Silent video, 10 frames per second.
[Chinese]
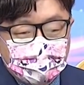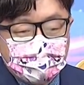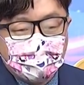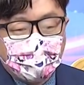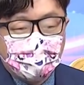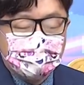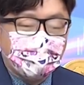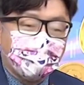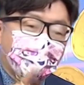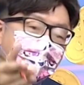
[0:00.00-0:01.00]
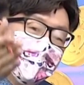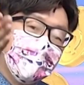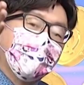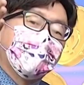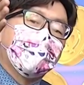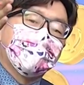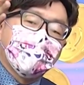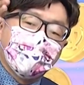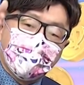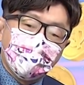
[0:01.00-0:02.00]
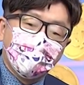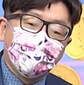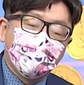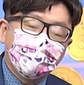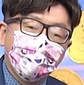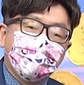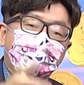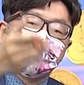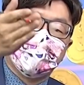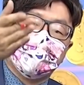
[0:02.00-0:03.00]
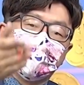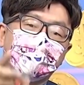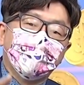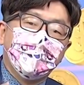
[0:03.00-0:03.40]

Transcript: 不要几趴会上来，过高它会再拉回，它锯齿状的嘛。